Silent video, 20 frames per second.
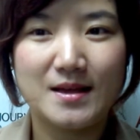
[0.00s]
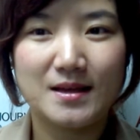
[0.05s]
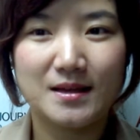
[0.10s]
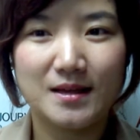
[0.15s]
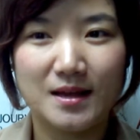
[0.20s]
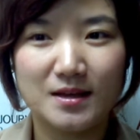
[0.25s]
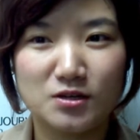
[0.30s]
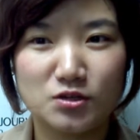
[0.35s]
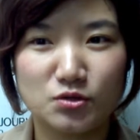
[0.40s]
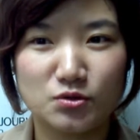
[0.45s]

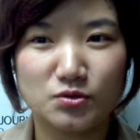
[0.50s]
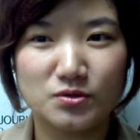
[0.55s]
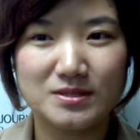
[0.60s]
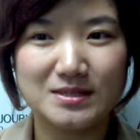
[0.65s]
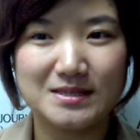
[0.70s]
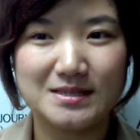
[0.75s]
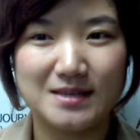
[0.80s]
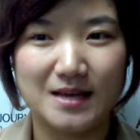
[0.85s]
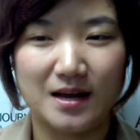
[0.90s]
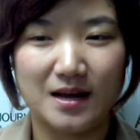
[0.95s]
该书
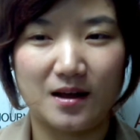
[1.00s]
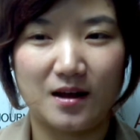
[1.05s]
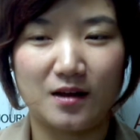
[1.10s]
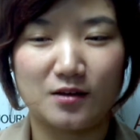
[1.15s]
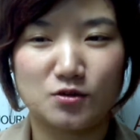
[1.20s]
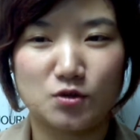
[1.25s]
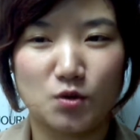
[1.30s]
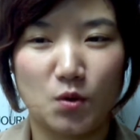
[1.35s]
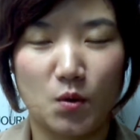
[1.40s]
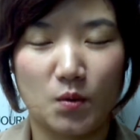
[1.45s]
记载
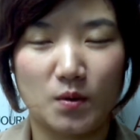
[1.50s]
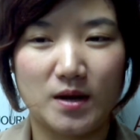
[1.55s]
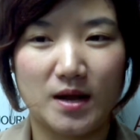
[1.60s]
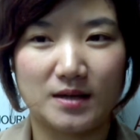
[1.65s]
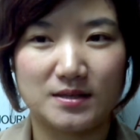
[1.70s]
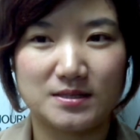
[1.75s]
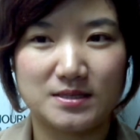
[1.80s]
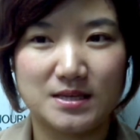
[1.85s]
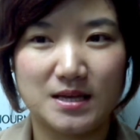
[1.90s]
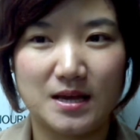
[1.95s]
了从
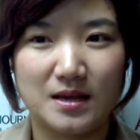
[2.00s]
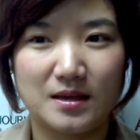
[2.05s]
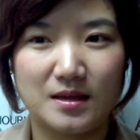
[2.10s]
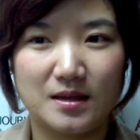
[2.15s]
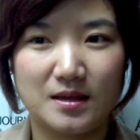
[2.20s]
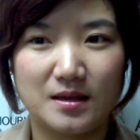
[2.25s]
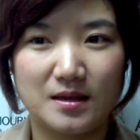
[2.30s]
2011